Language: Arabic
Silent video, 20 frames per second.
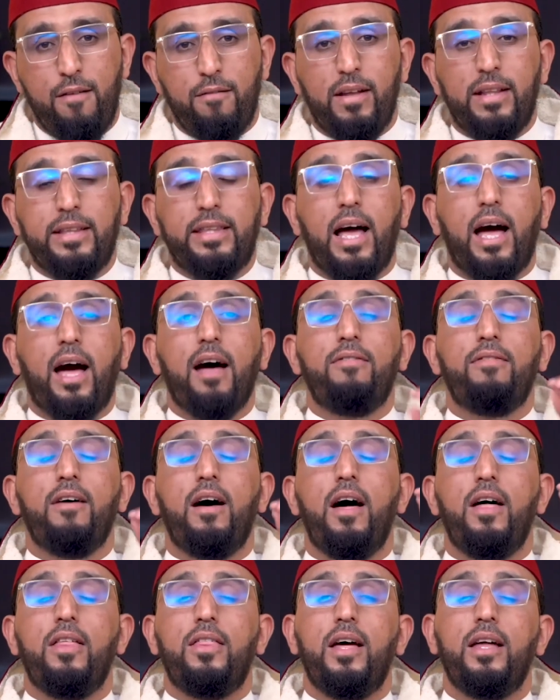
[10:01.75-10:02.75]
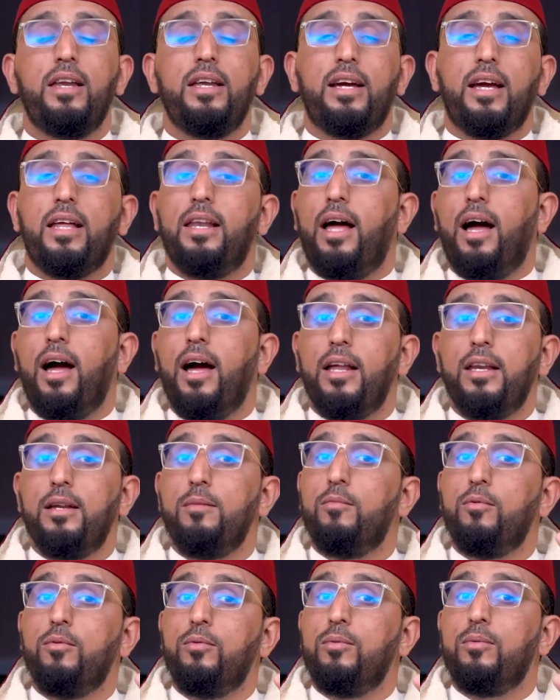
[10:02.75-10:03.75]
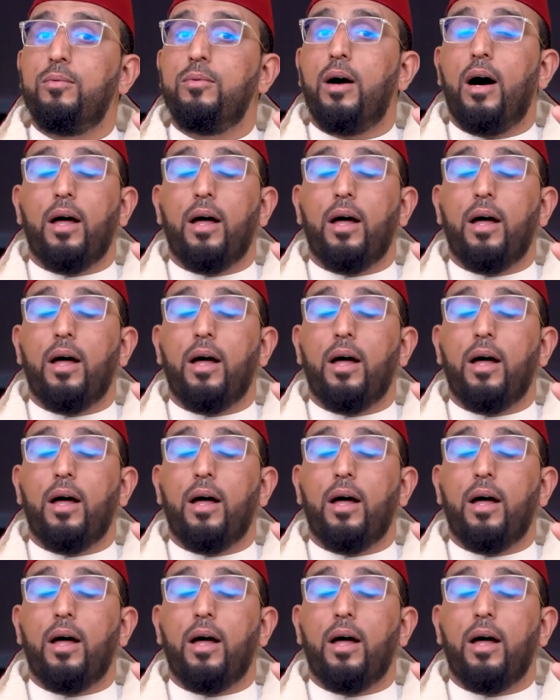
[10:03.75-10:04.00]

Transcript: فالتقفها ذلك العالم